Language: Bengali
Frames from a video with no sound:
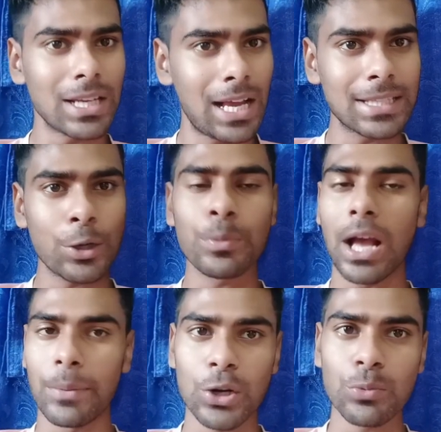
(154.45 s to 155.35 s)
না চাও আমি
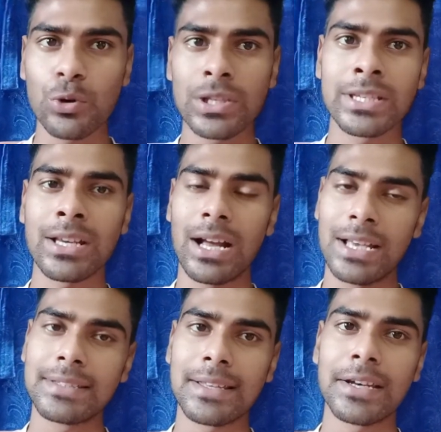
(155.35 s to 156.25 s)
আবারও বলছি
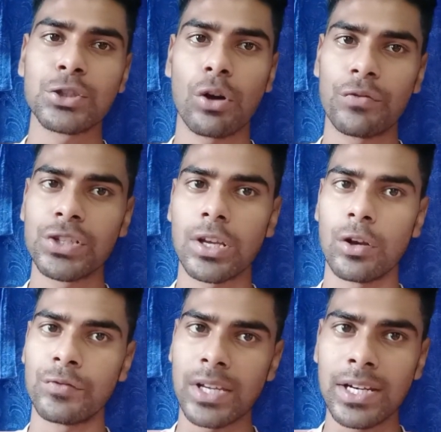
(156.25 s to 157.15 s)
আইএসএল এর যে অফিসিয়াল
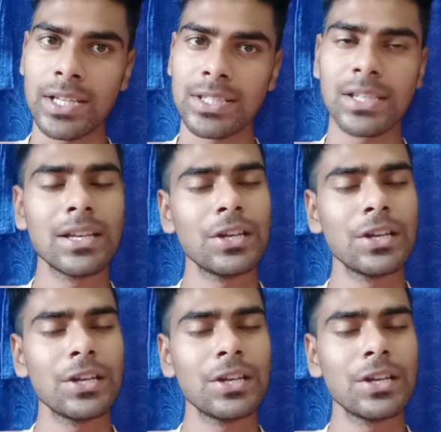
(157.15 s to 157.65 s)
ওয়েবসাইট আছে